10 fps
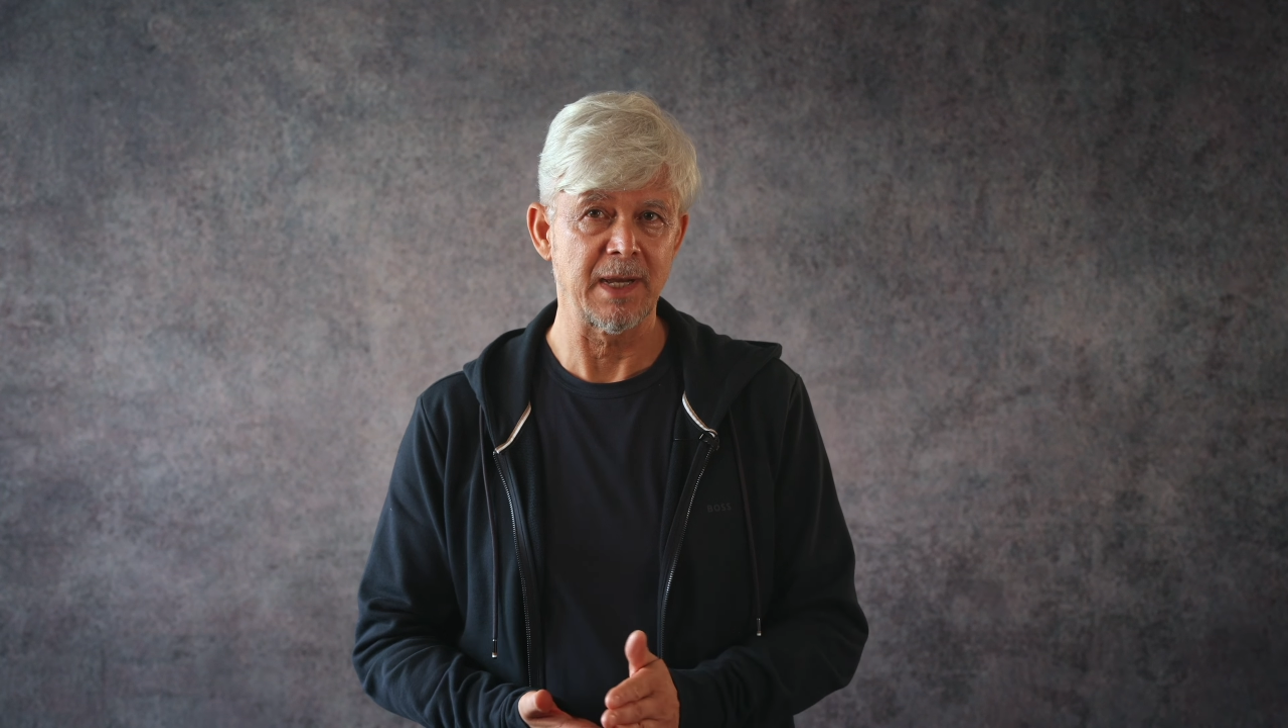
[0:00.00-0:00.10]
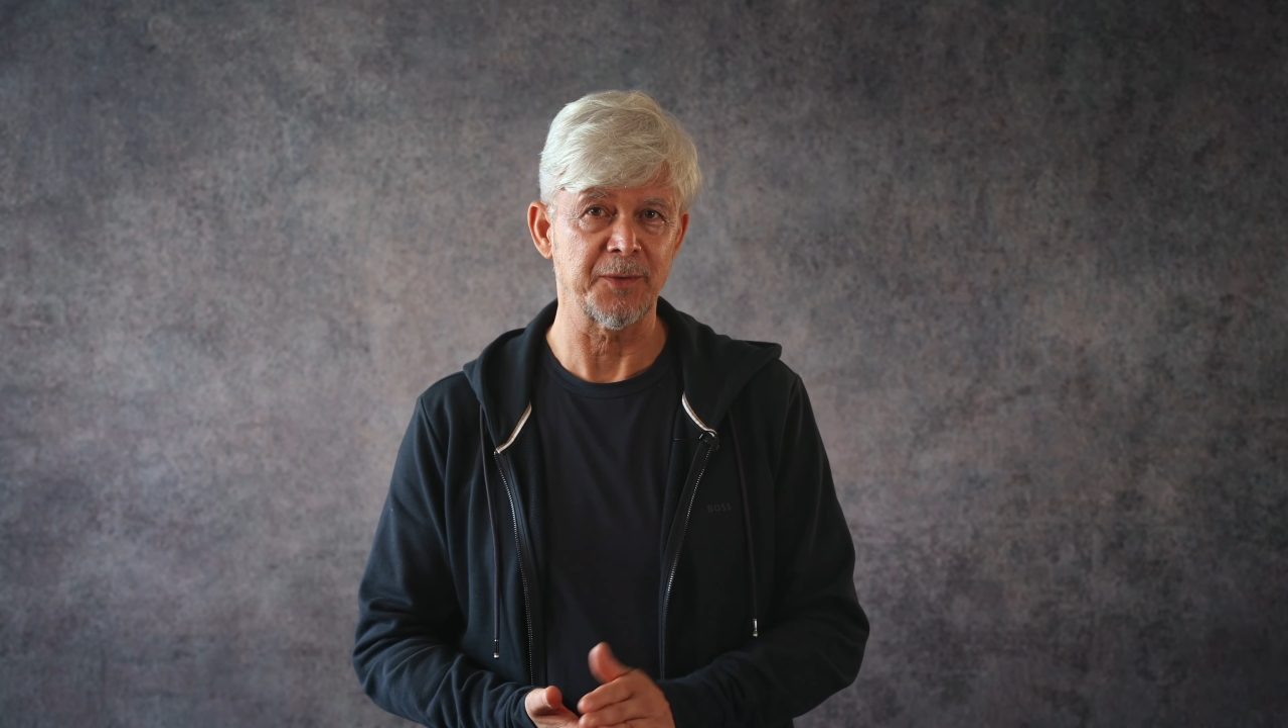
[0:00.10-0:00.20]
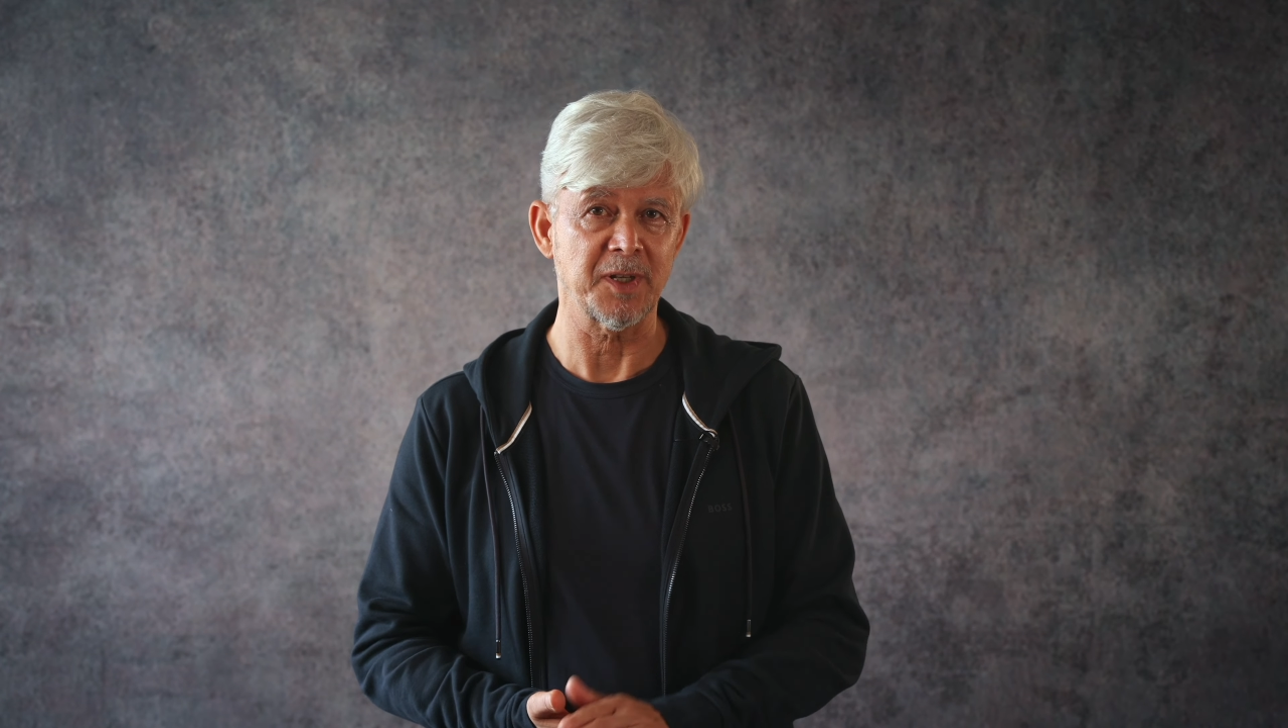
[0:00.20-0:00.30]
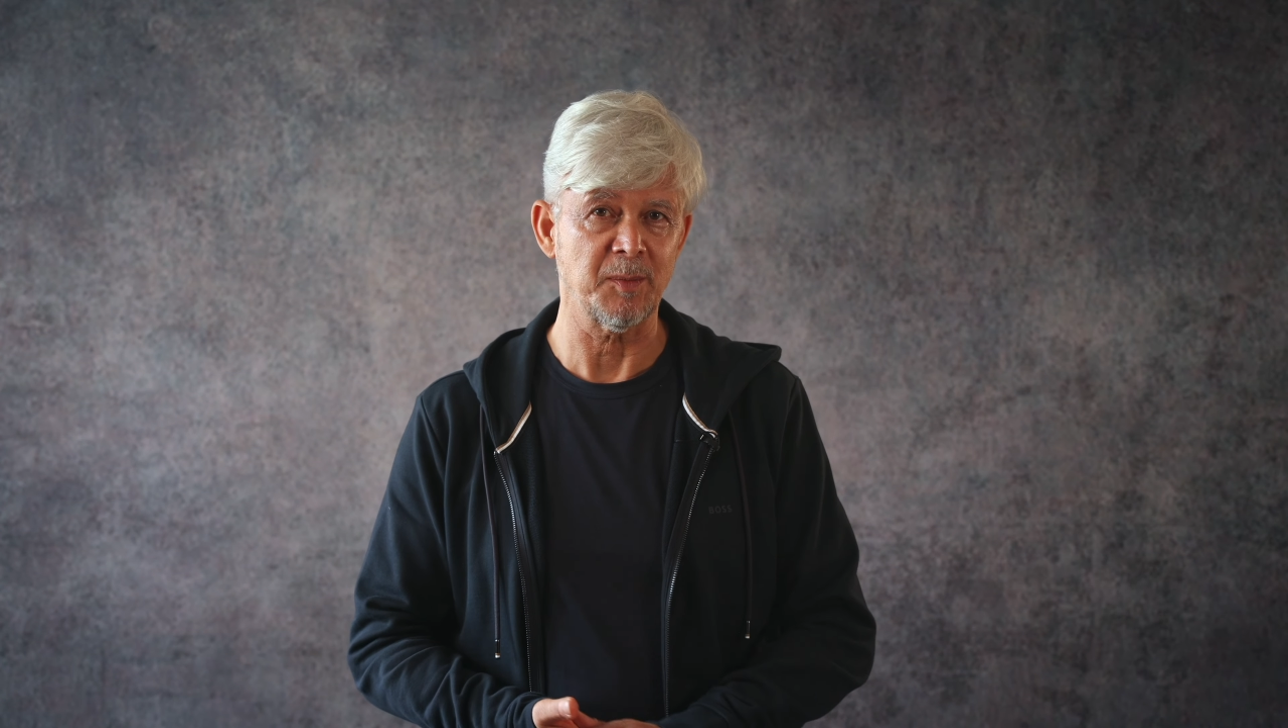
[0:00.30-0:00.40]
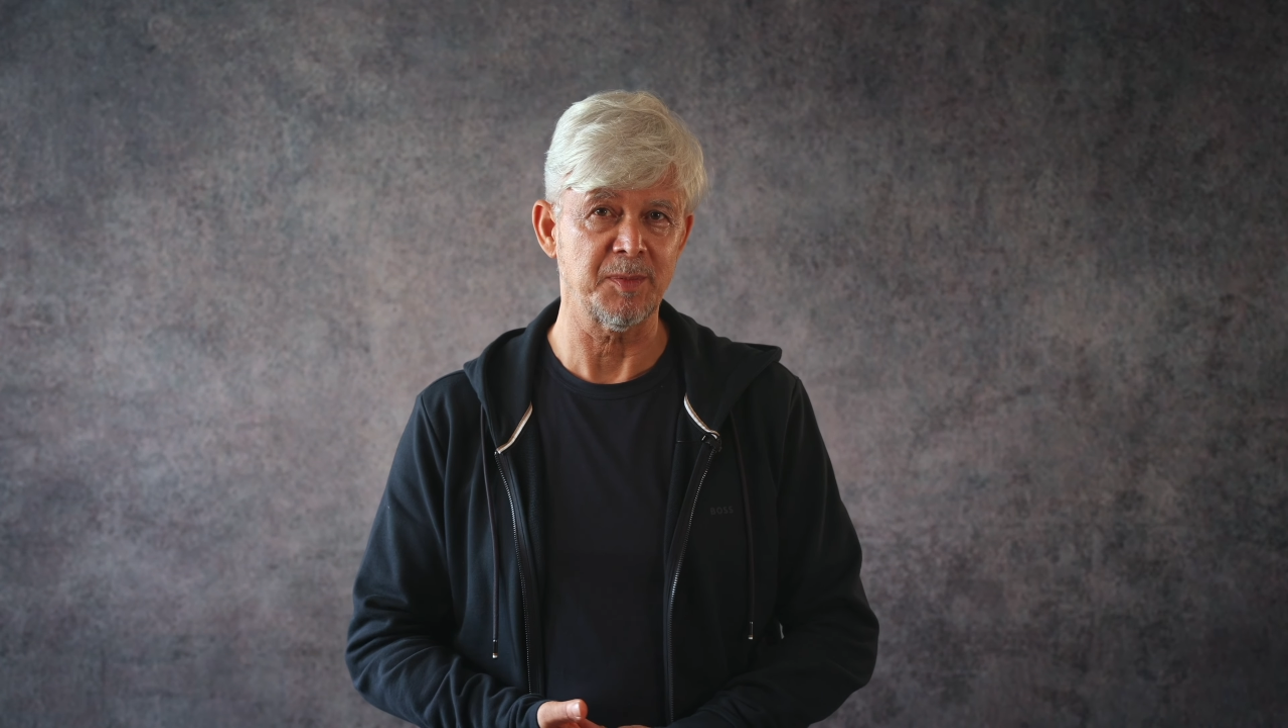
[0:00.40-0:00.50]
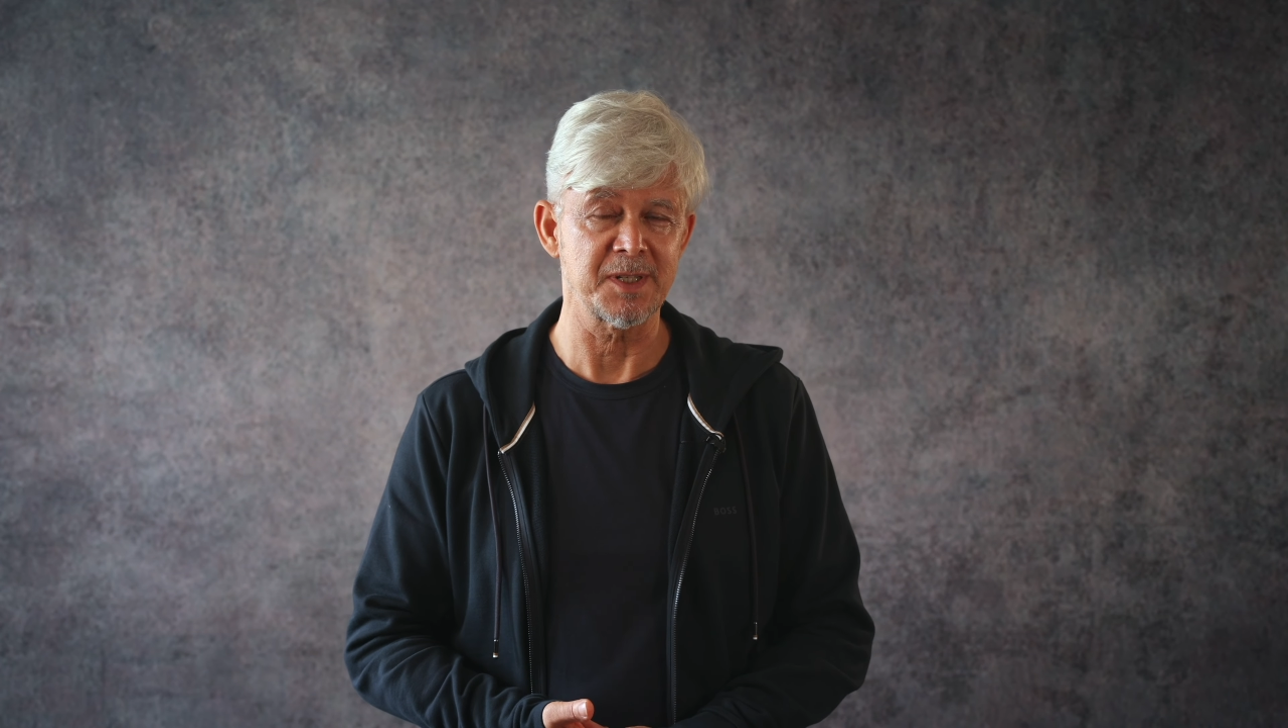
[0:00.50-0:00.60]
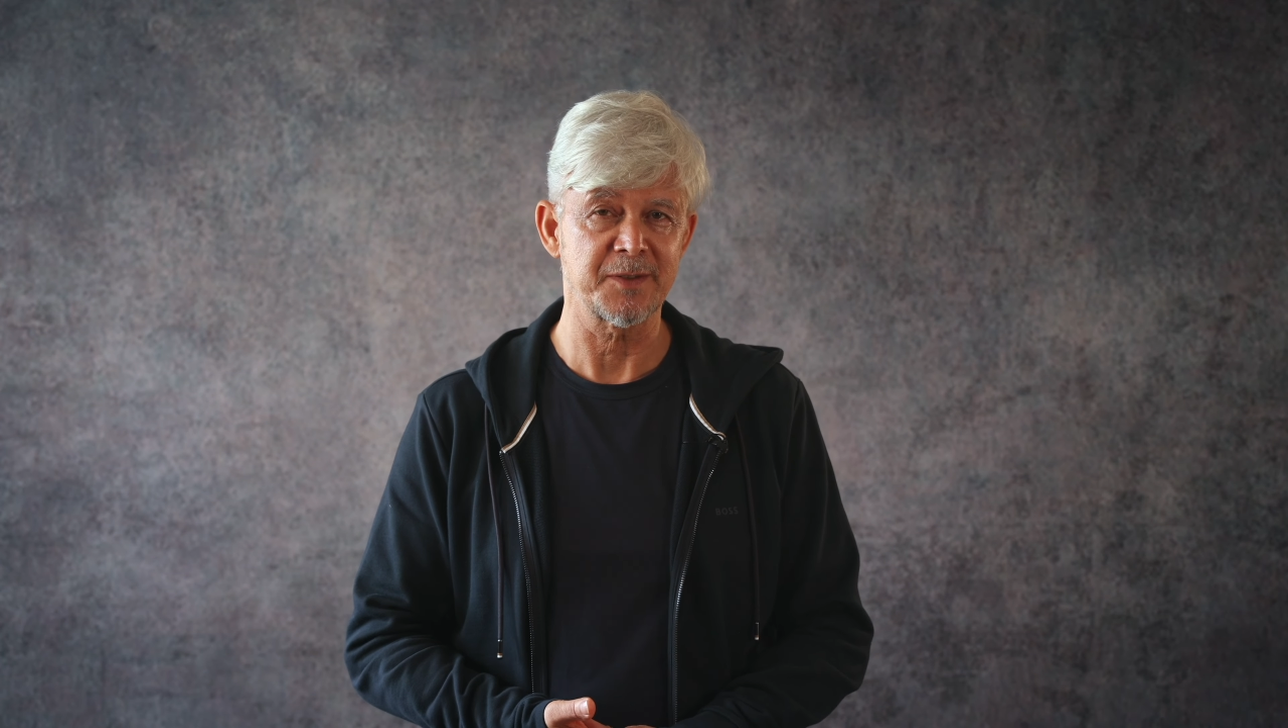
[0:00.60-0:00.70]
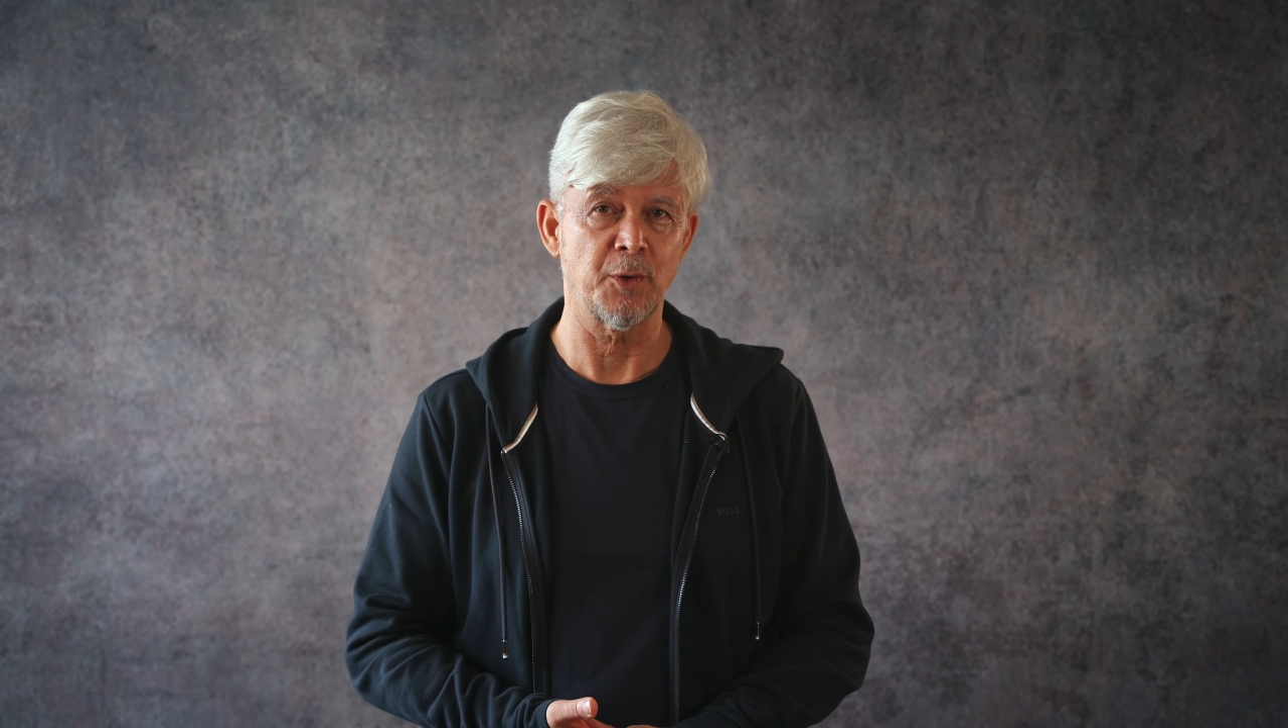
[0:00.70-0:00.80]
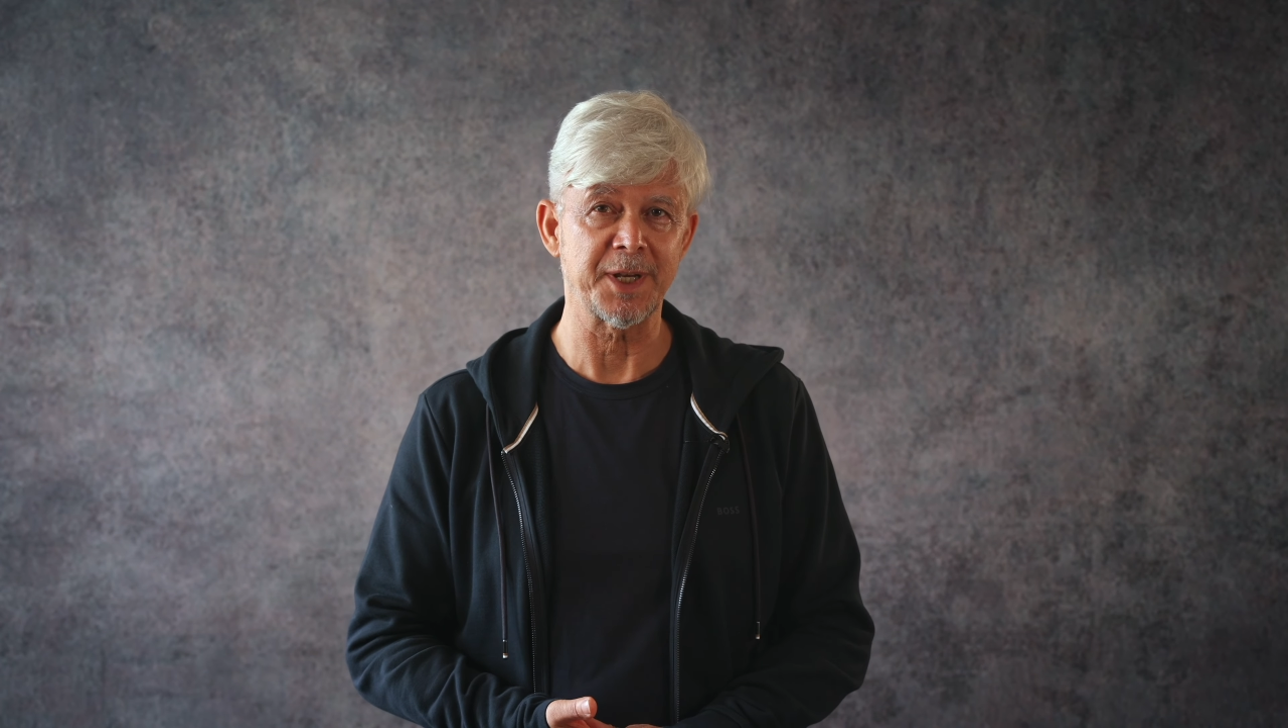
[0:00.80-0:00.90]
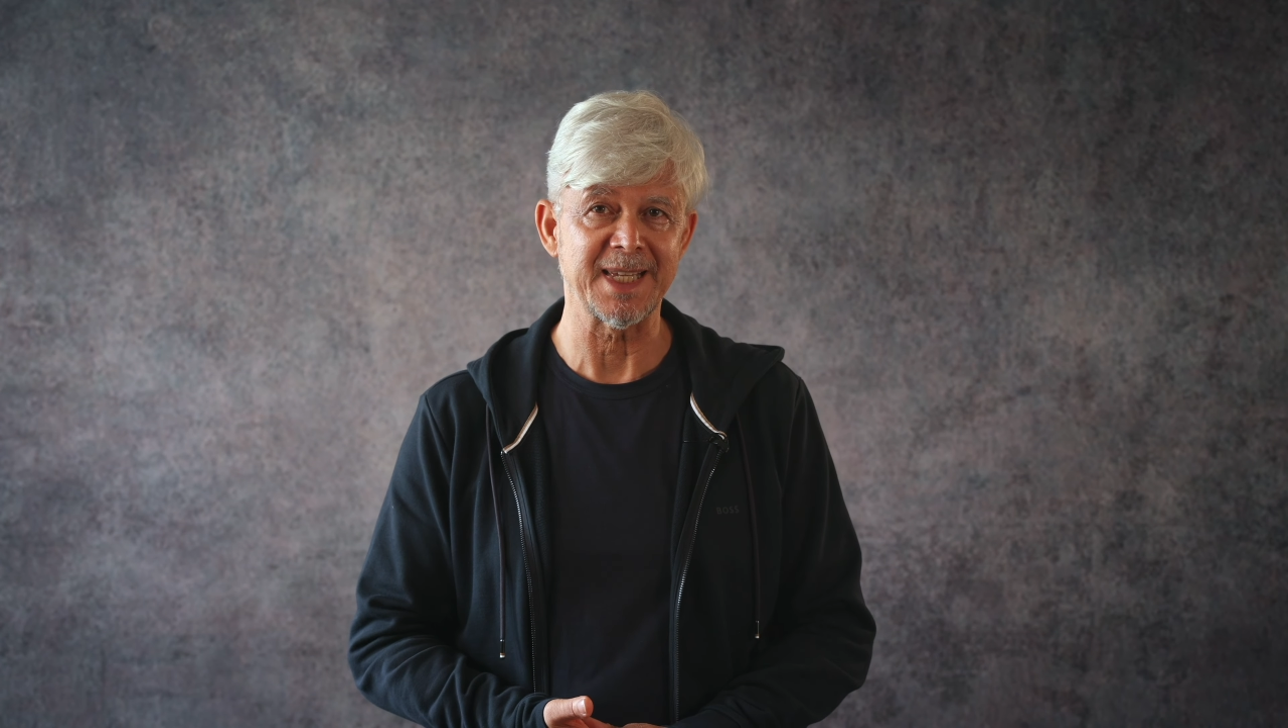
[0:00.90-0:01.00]
Außerdem gibt
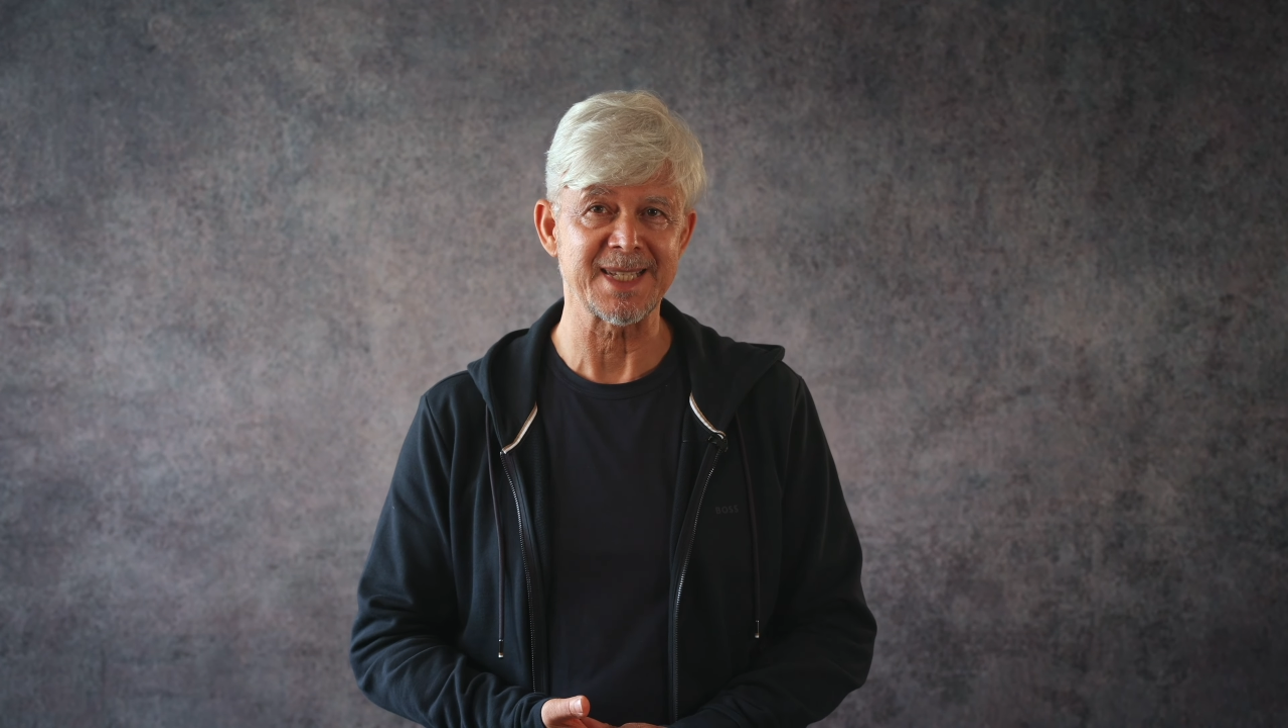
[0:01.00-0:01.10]
es vor der